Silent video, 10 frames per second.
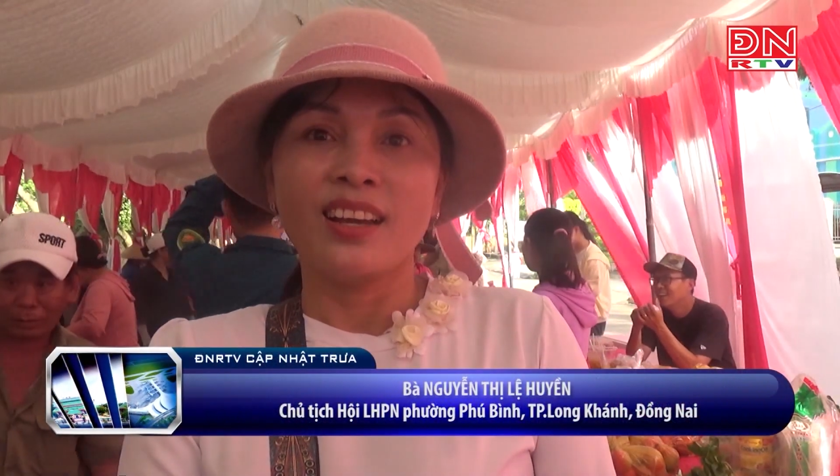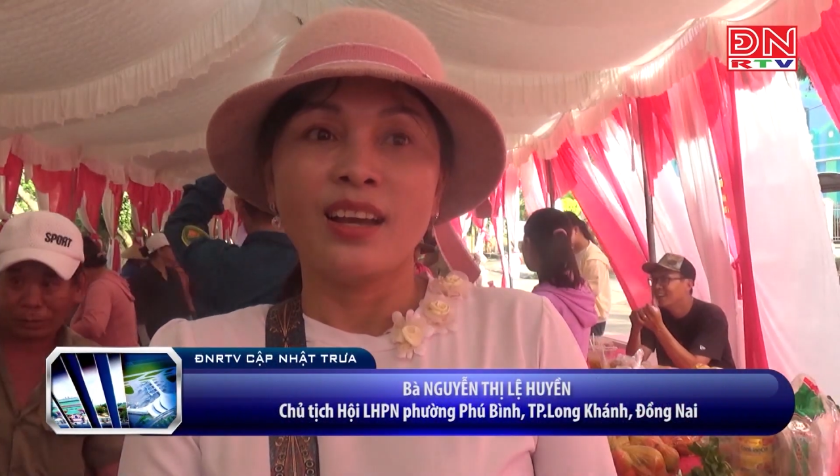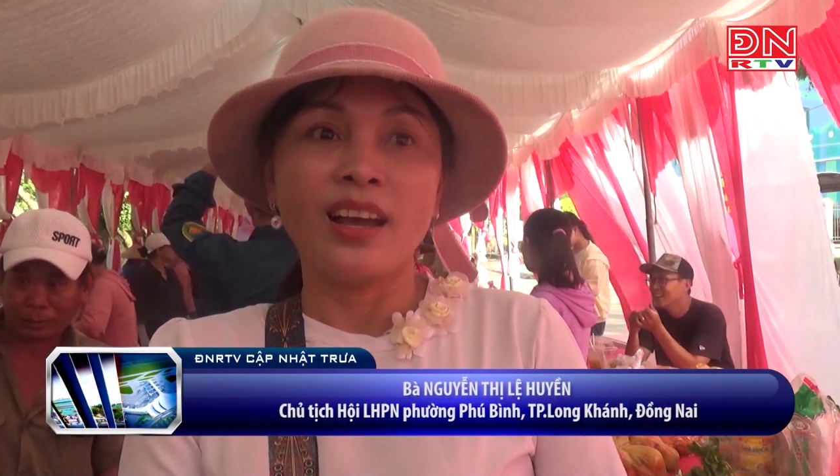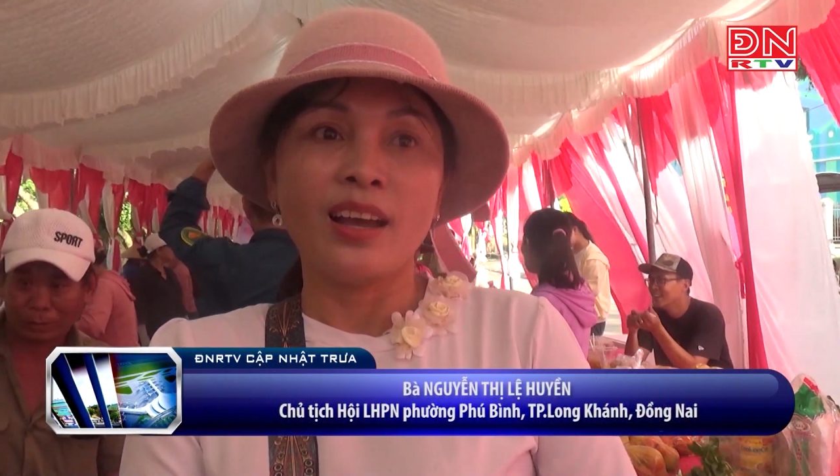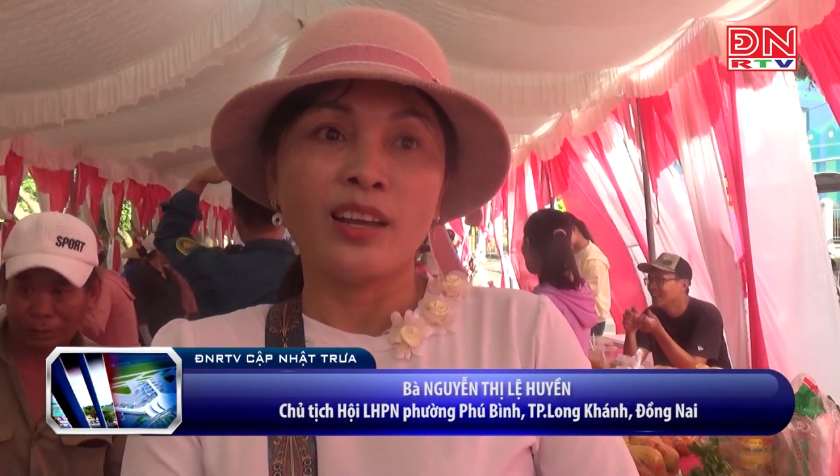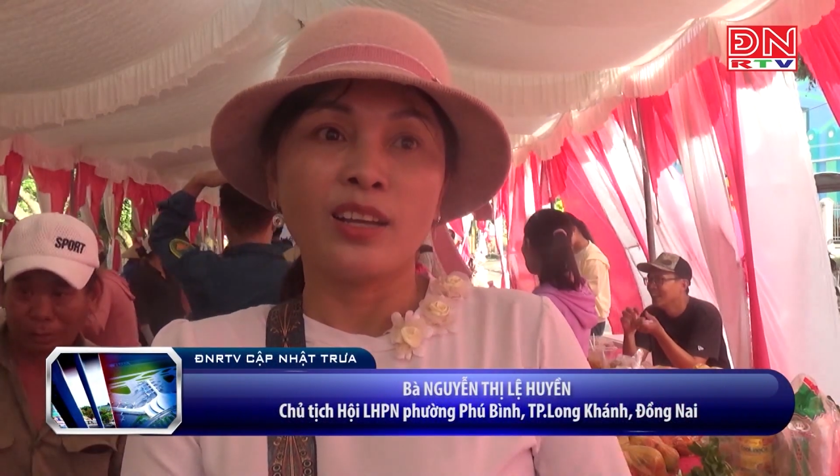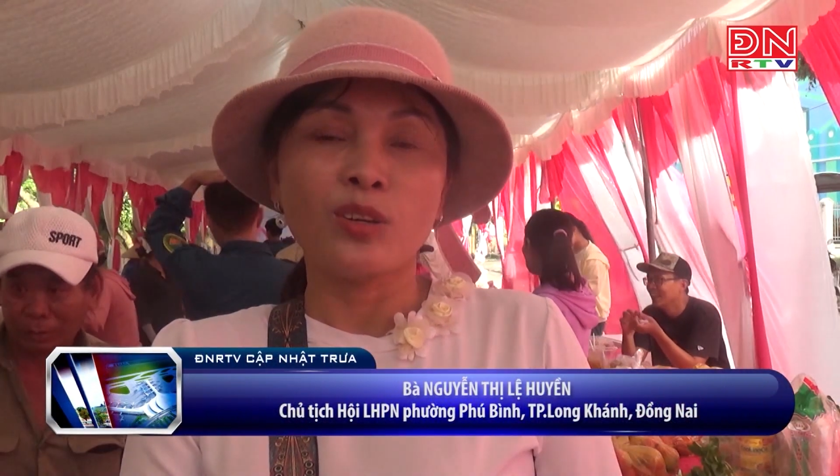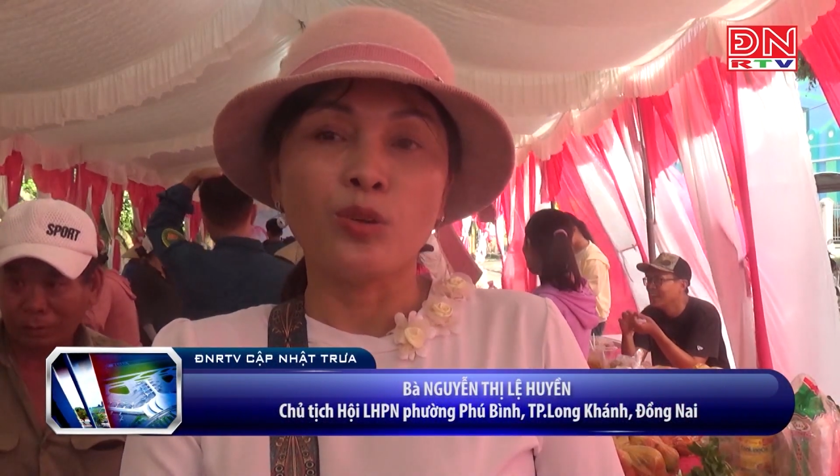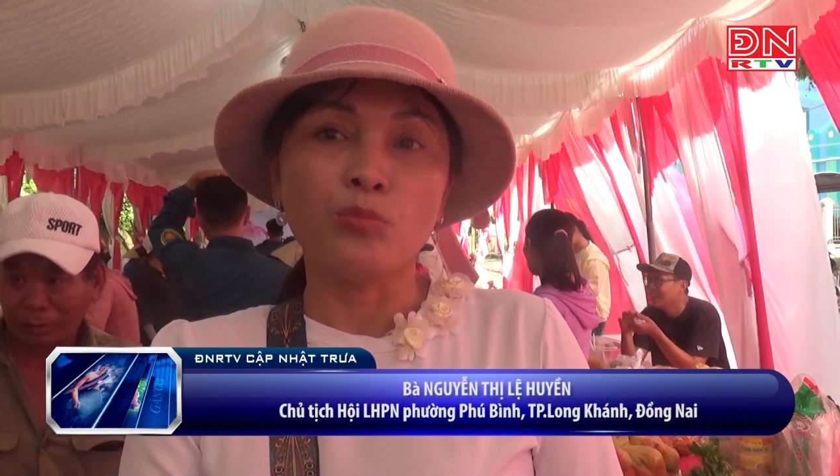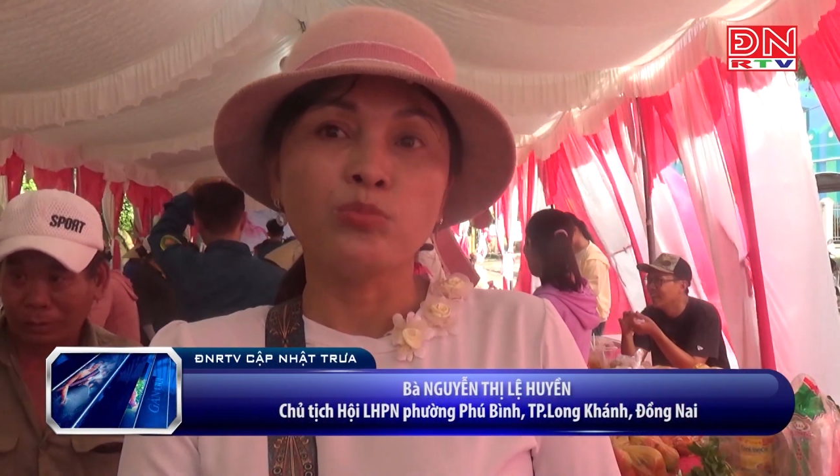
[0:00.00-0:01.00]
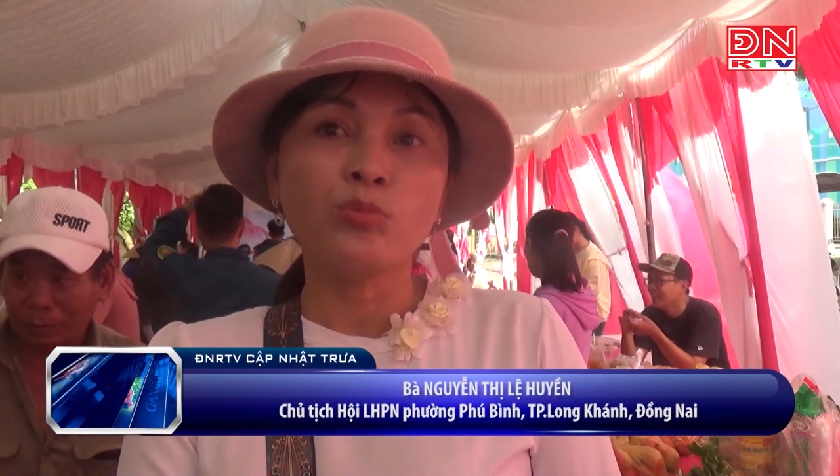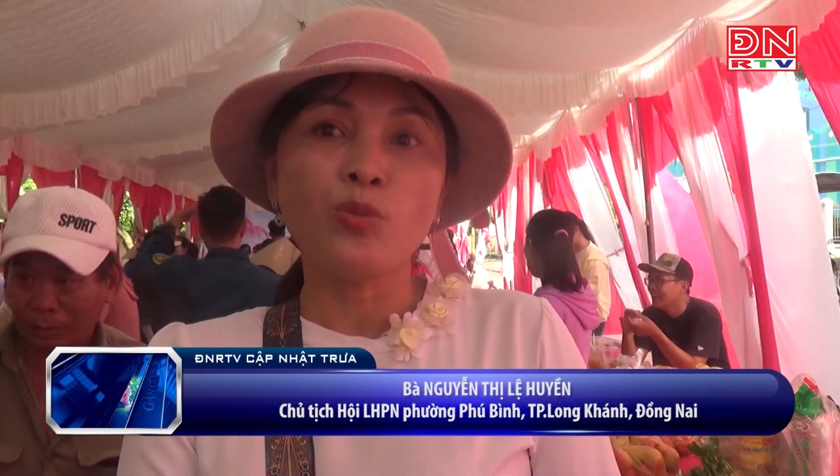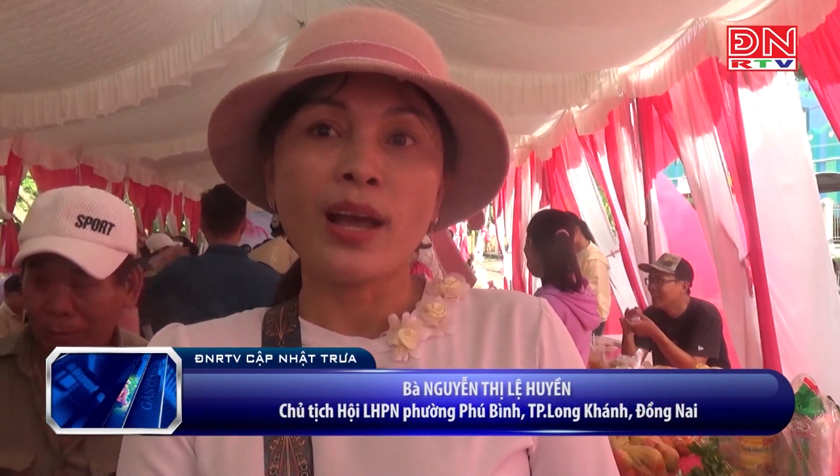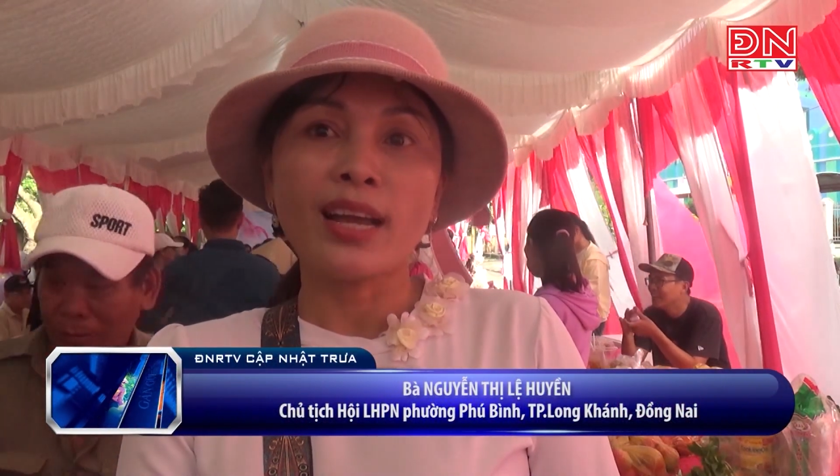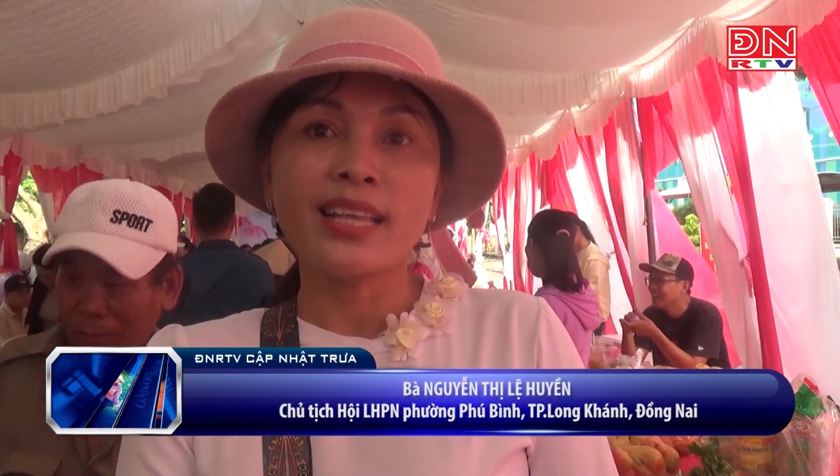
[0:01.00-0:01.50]
À, cũng
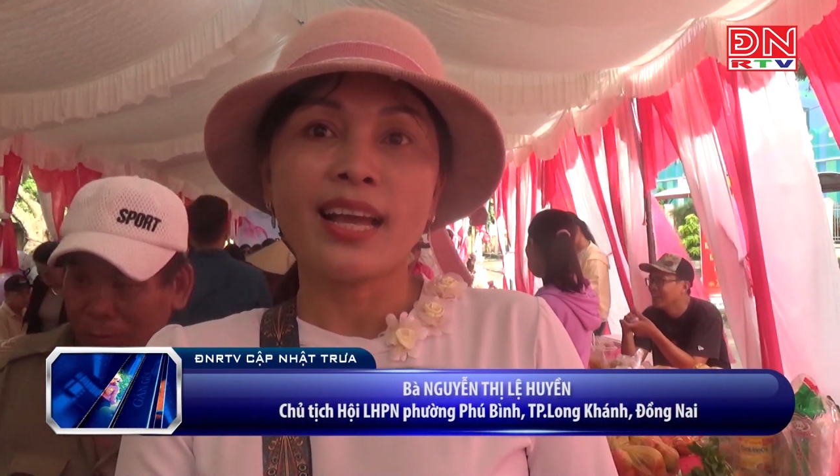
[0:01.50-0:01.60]
qua cái